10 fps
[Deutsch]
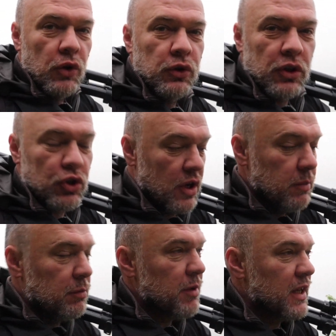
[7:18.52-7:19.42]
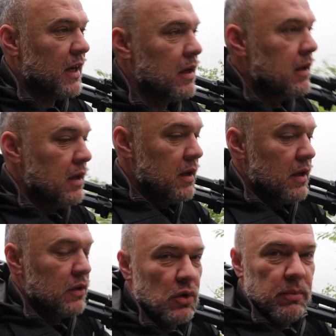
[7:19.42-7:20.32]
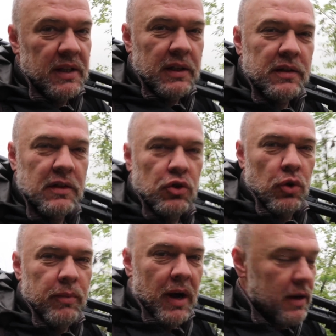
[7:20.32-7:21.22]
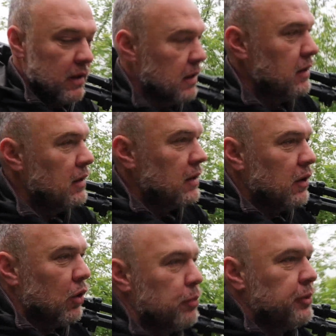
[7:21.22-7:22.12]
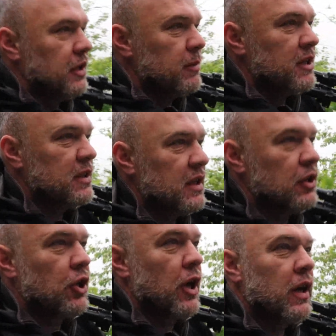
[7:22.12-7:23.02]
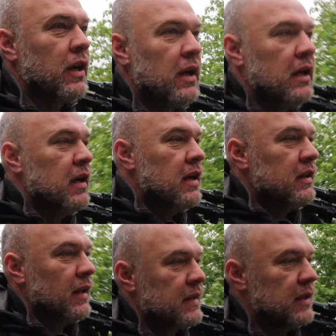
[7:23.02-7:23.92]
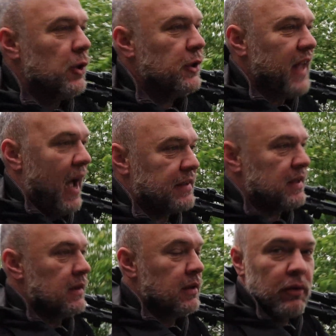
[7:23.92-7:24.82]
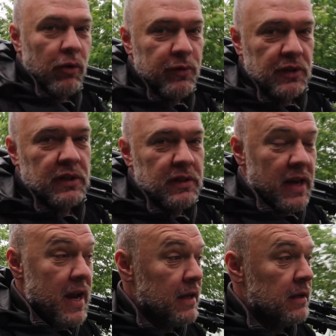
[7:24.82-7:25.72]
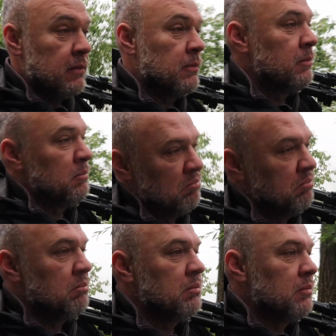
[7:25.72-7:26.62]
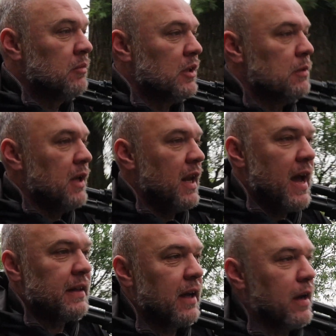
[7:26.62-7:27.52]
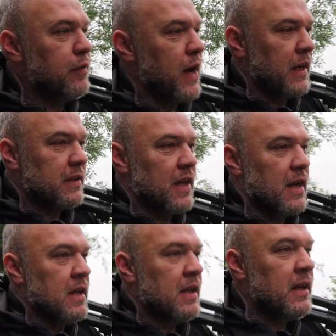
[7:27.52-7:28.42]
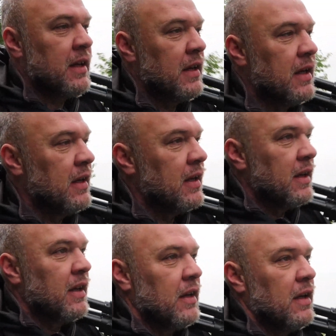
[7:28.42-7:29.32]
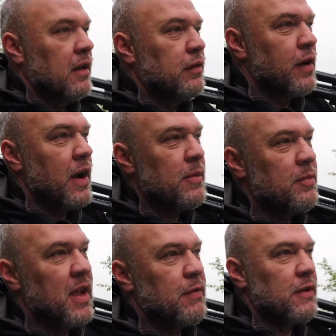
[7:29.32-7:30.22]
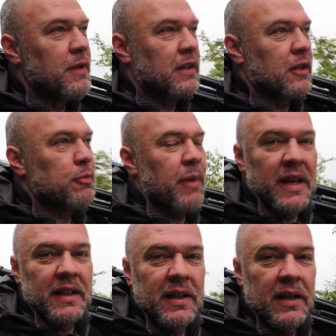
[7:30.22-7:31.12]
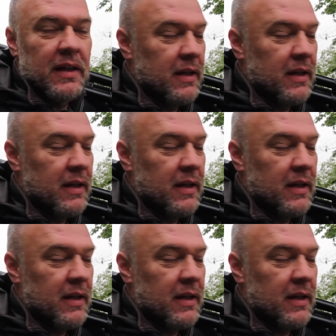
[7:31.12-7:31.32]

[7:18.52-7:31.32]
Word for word: Und das stimmt mich ja zumindest schon mal optimistisch, dass sie noch da sind. Ob wir sie sehen, das wird eine andere Frage sein. Vor allem im Nebel wird das spannend.